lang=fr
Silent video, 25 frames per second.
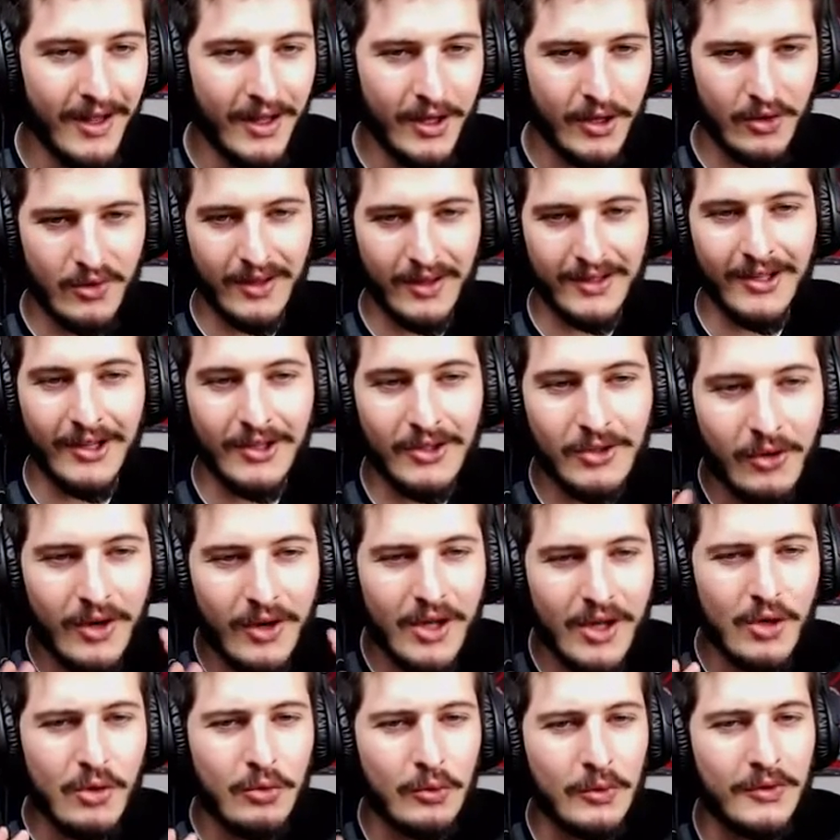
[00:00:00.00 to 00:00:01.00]
Je vais attendre que
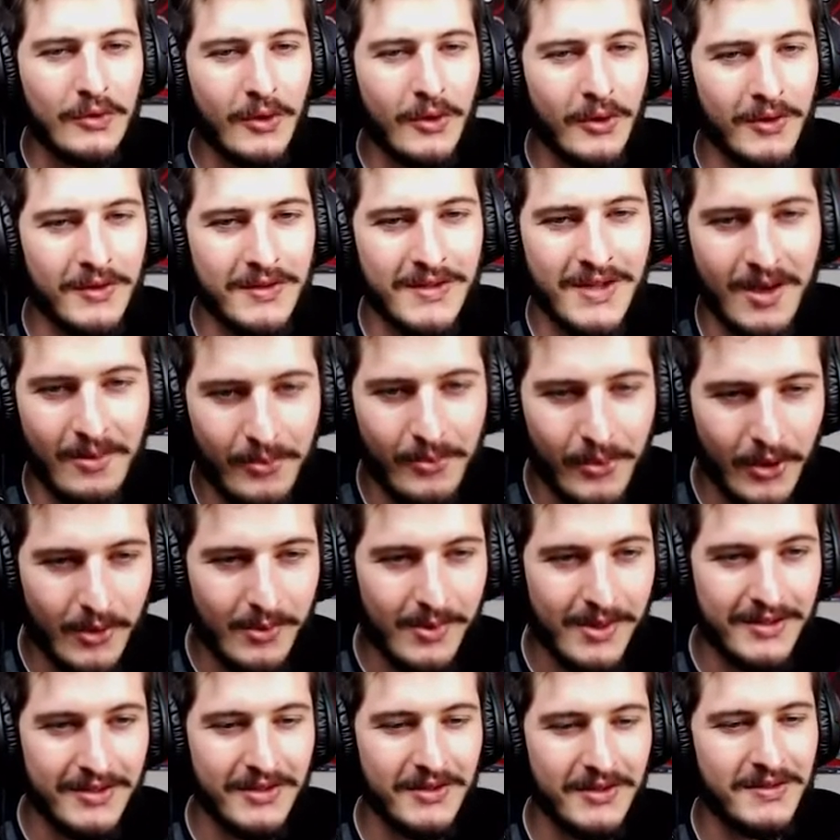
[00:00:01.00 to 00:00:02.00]
les joues se creusent un peu,
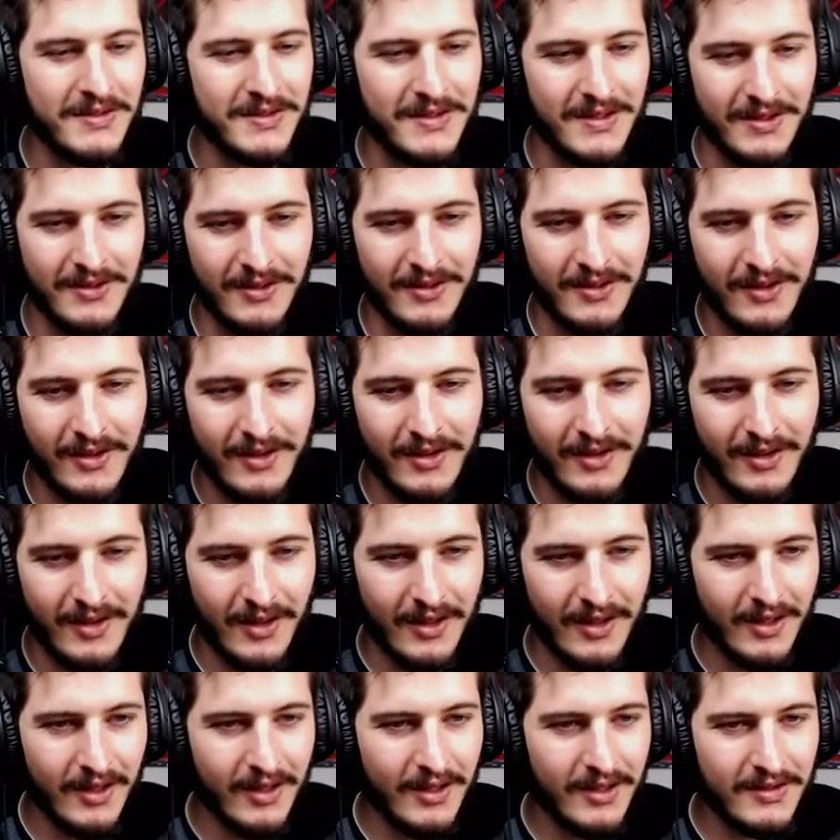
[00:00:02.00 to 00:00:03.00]
parce que sinon, euh,
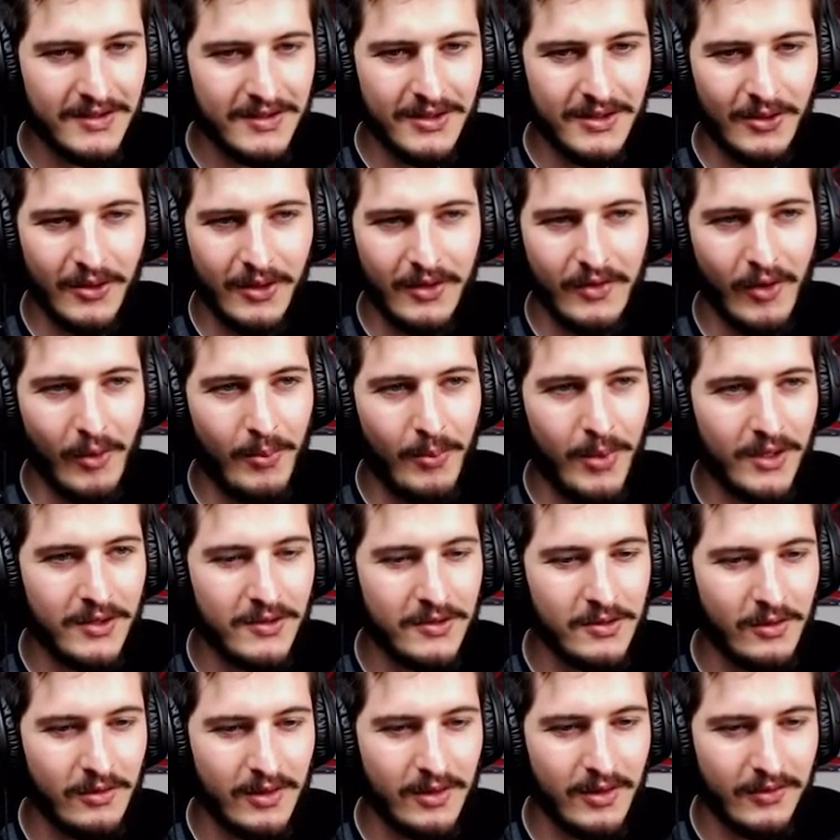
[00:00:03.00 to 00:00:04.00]
sinon ils vont pas
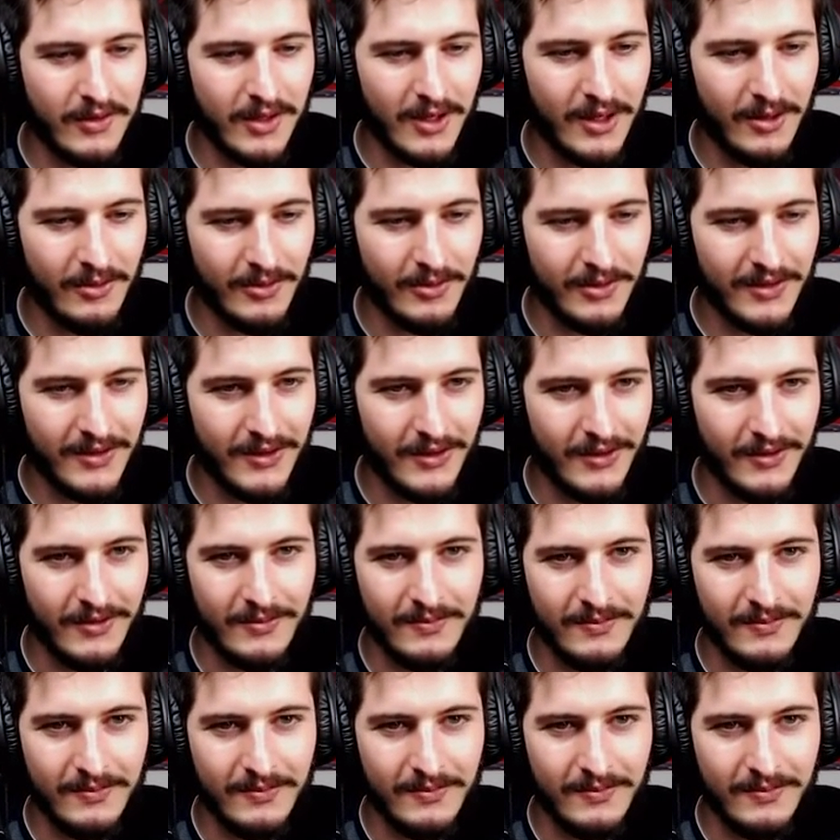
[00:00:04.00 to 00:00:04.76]
survivre très longtemps.